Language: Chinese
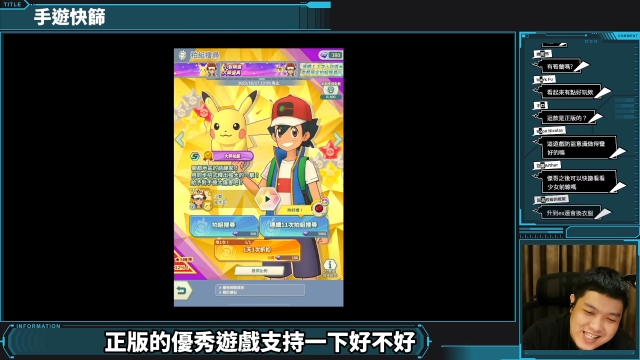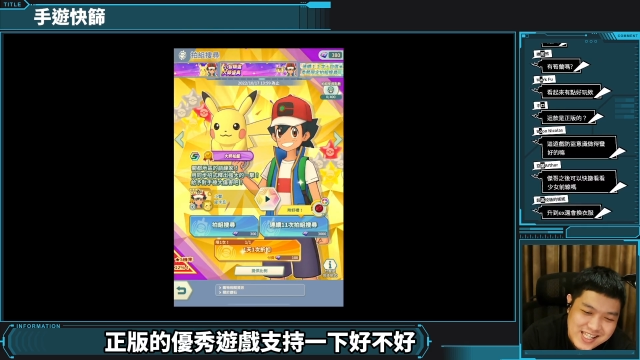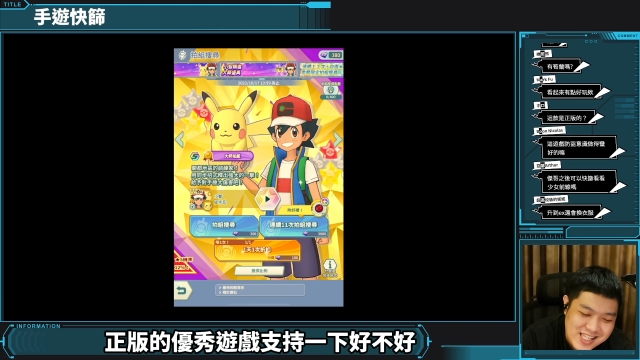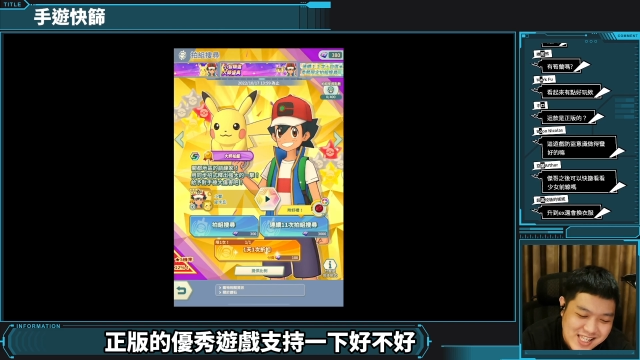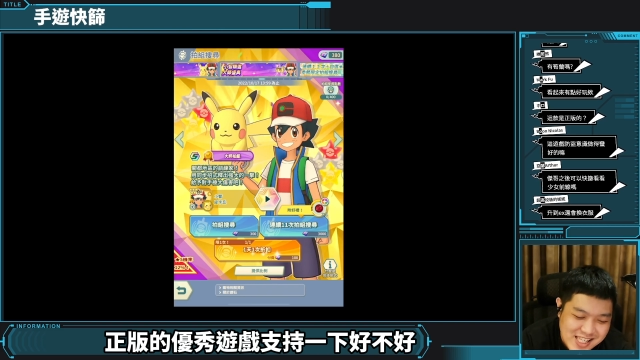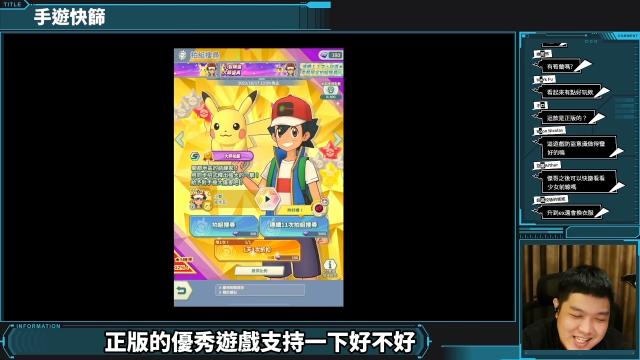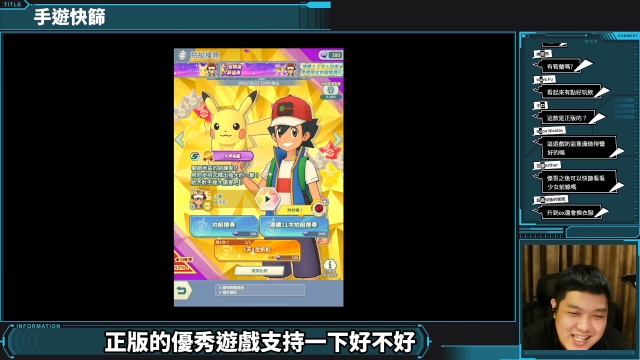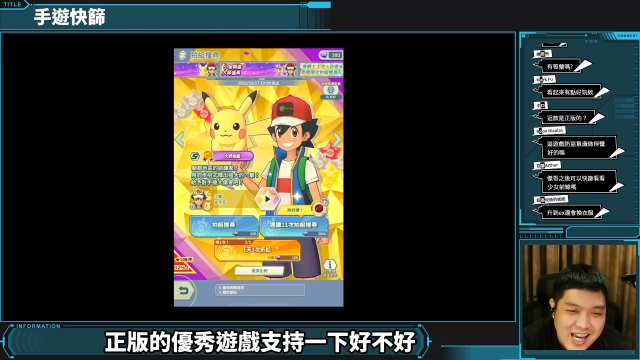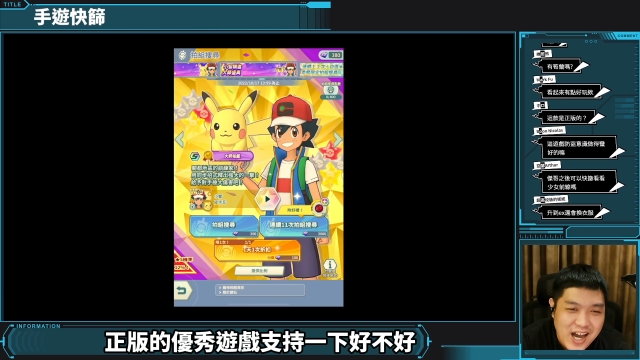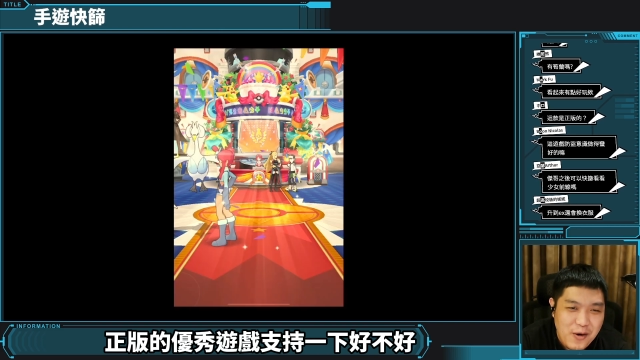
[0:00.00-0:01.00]
支持一
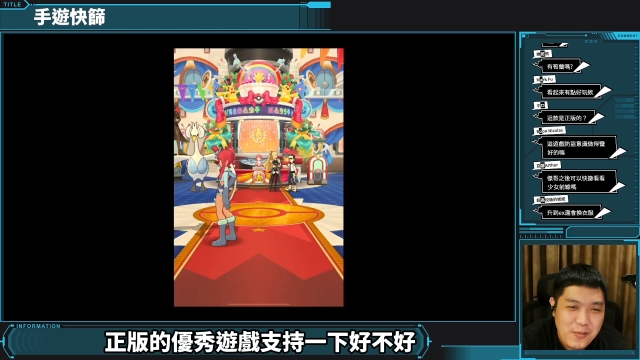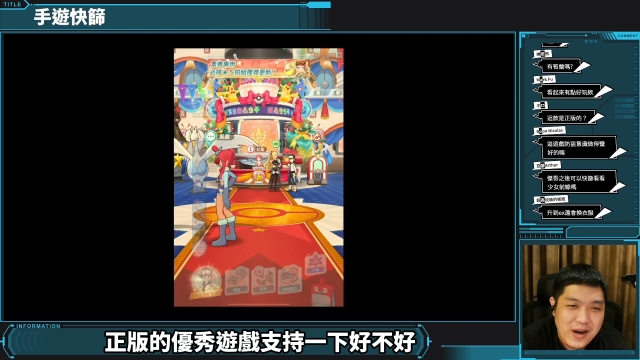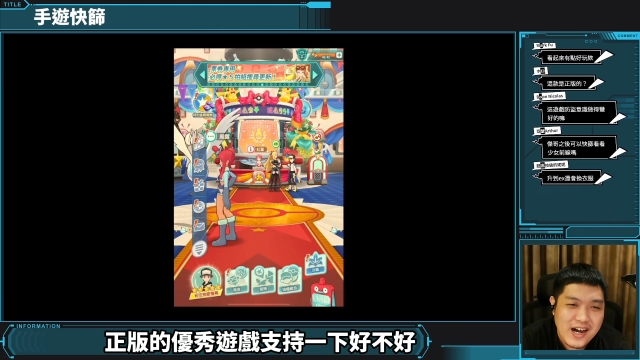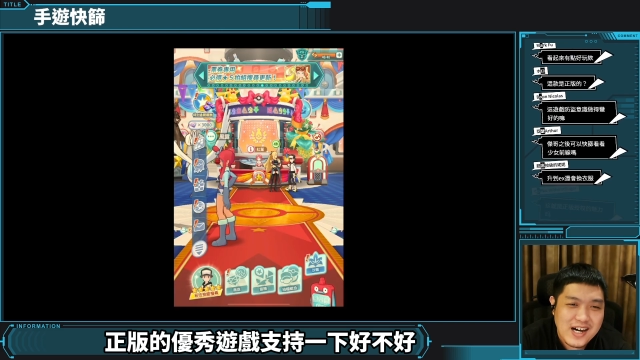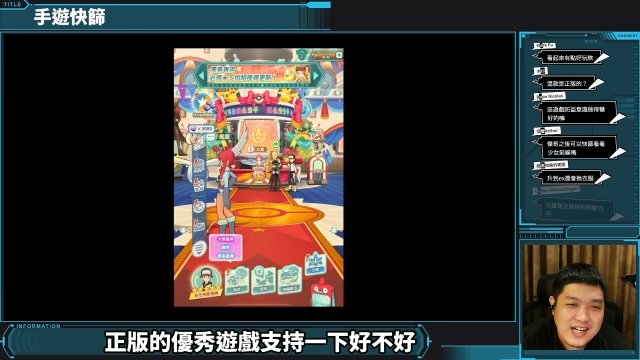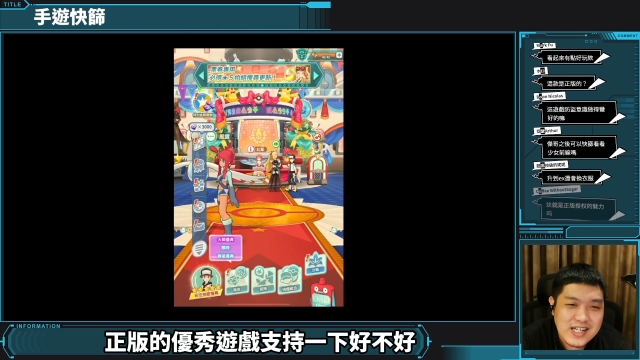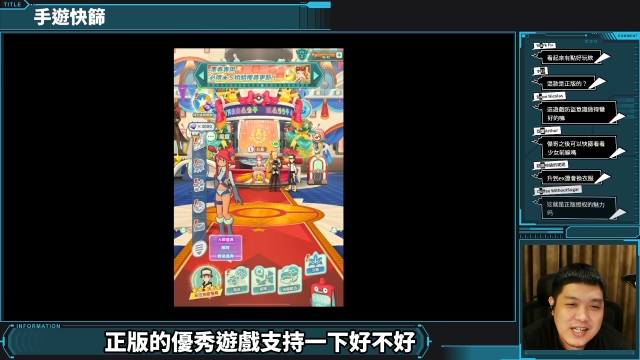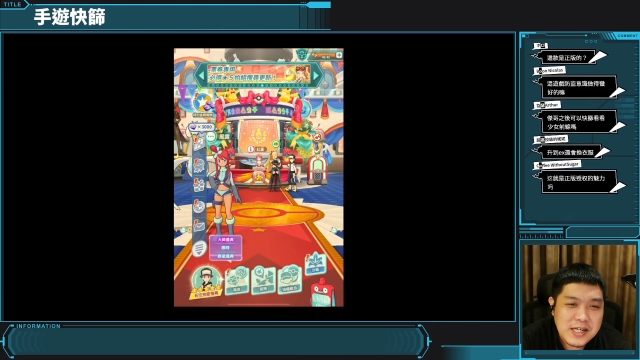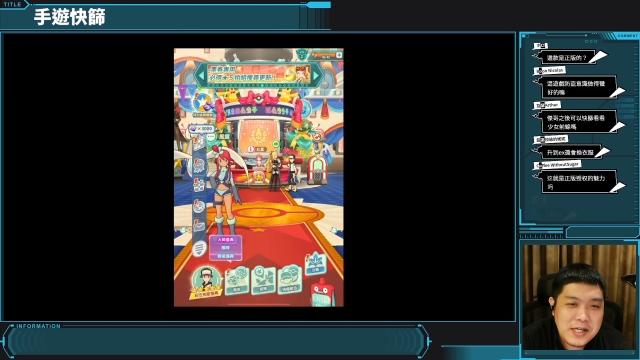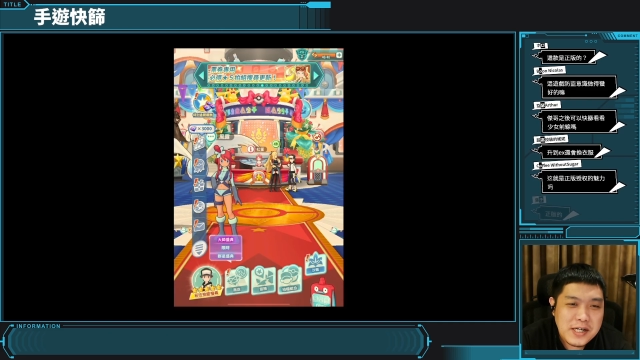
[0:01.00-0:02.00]
下好不好？
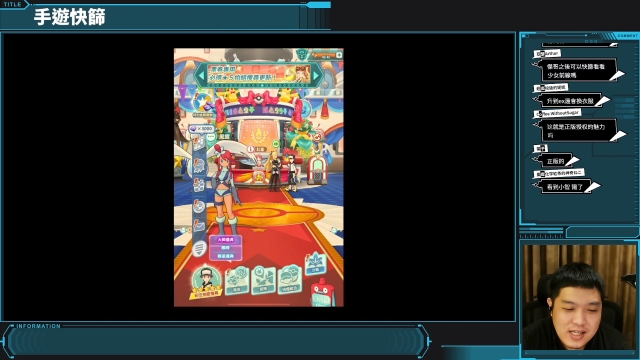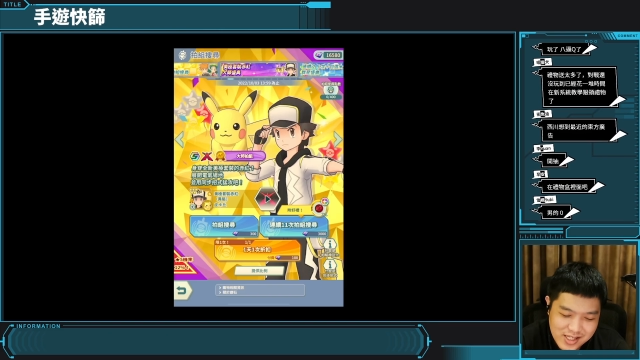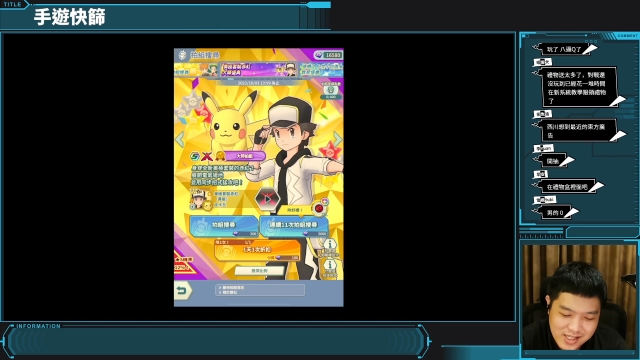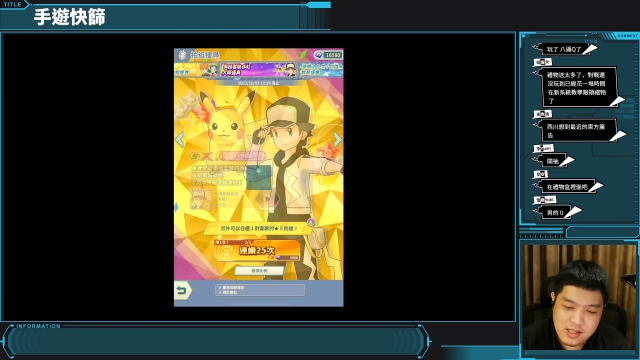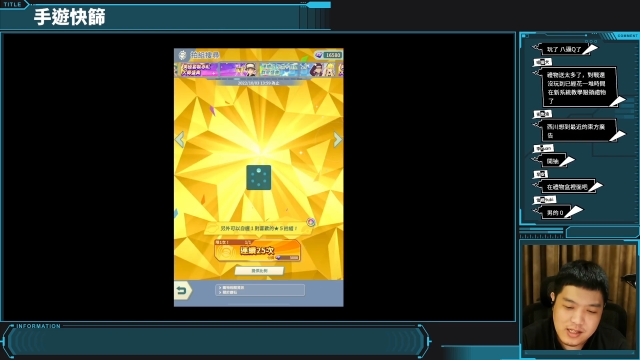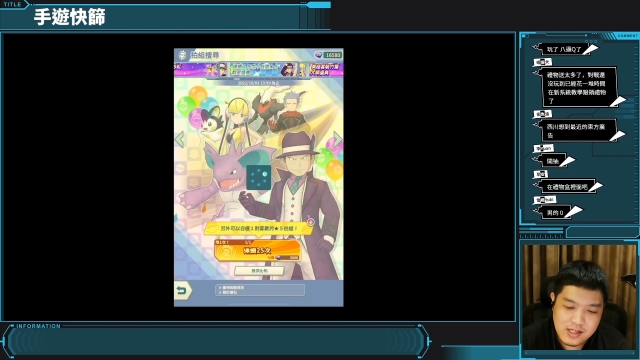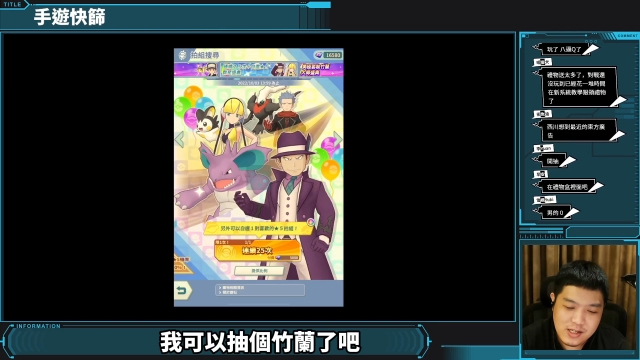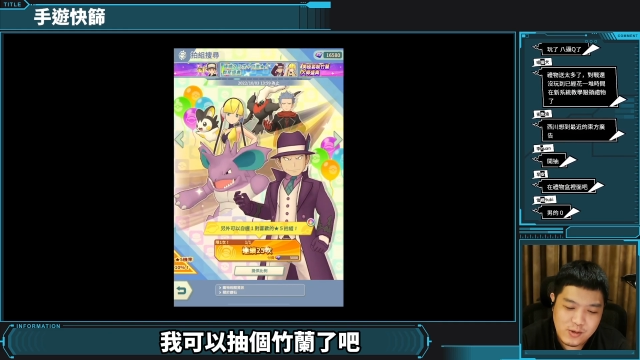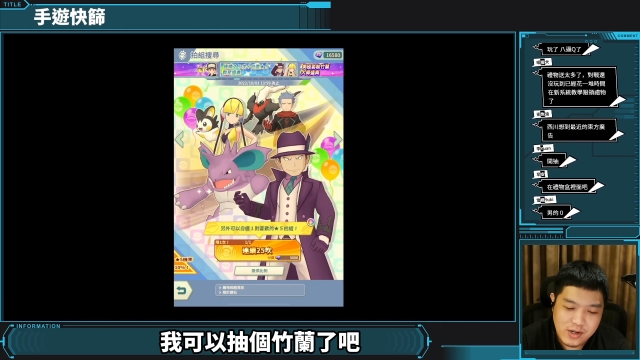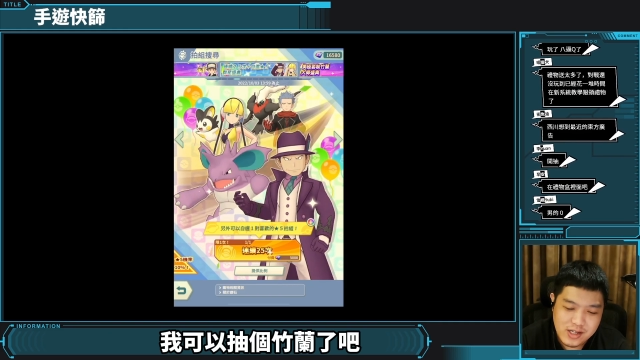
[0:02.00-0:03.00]

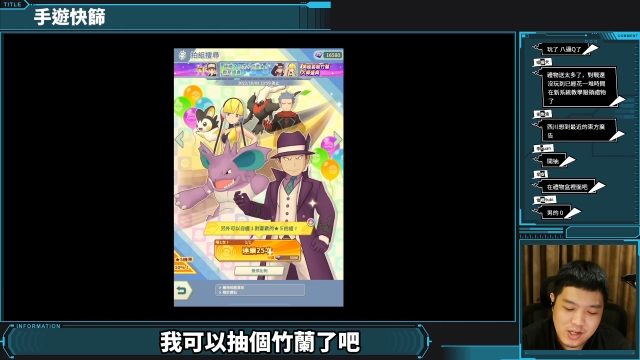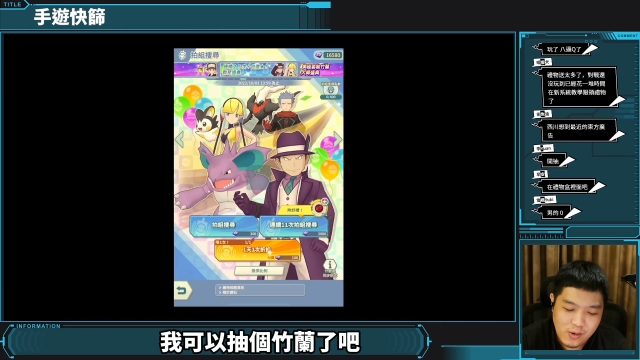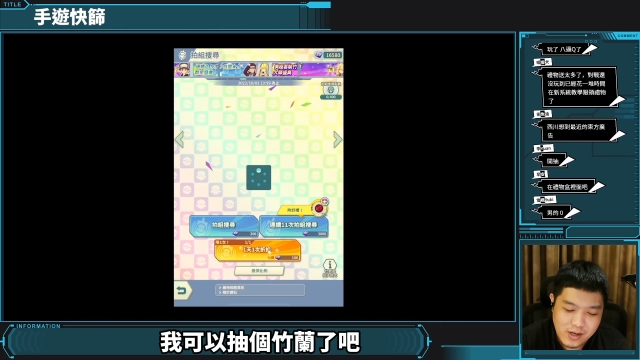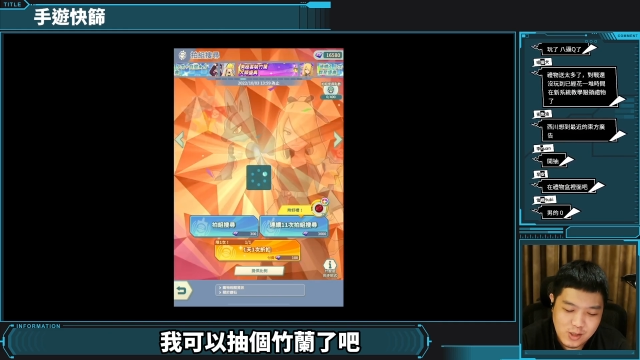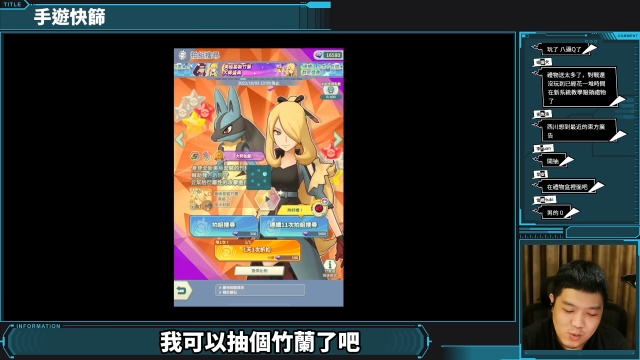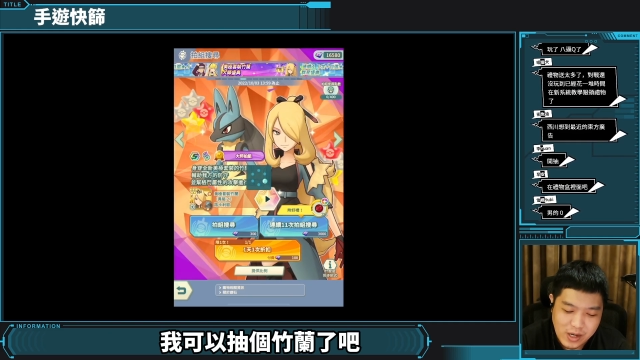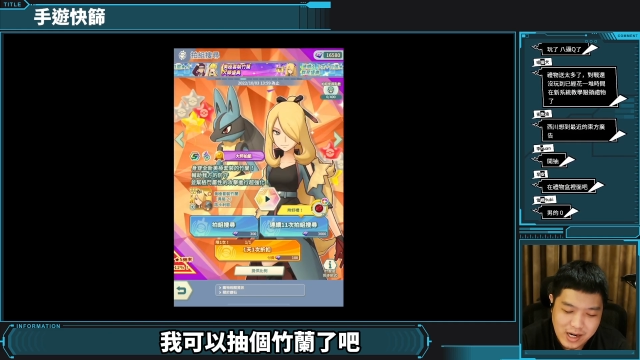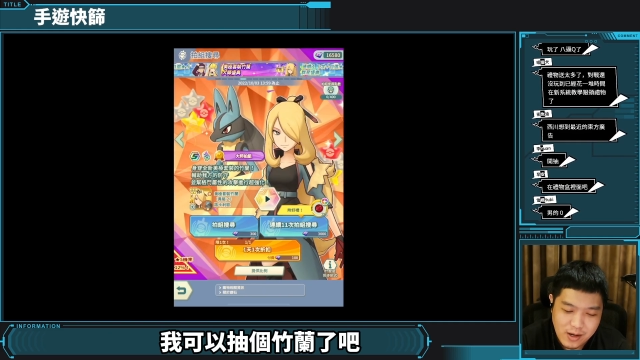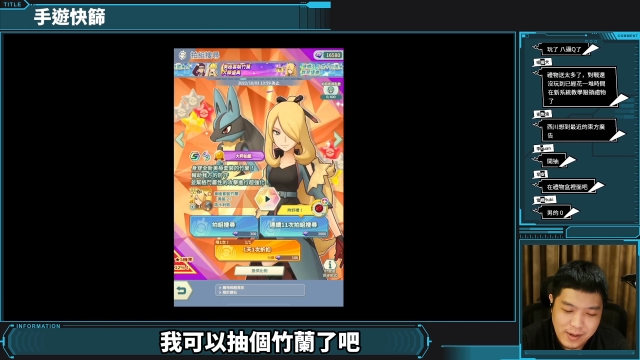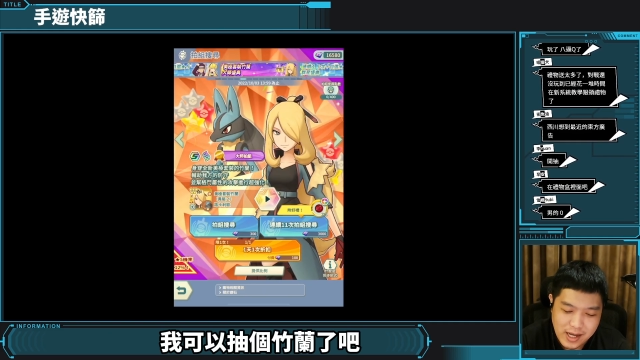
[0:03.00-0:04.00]
我可以抽个竹兰
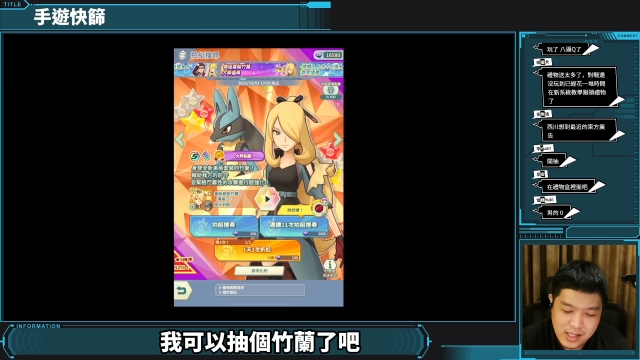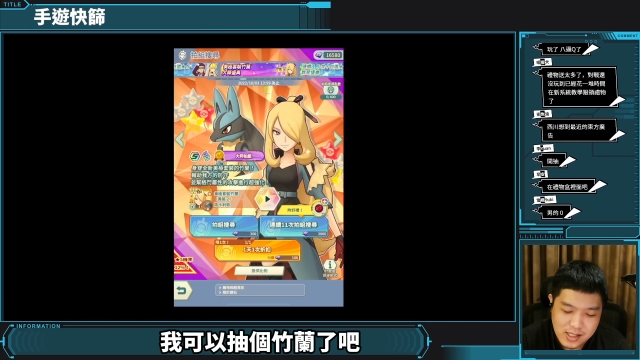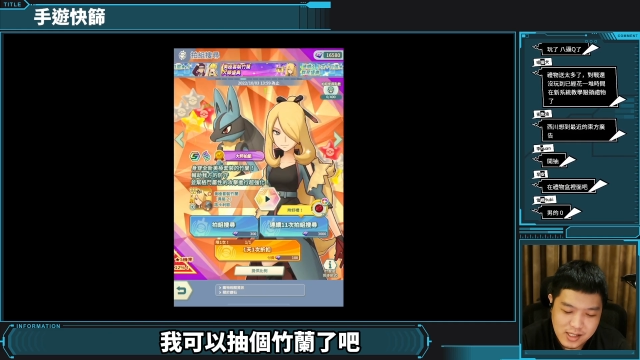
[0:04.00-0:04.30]
了吧？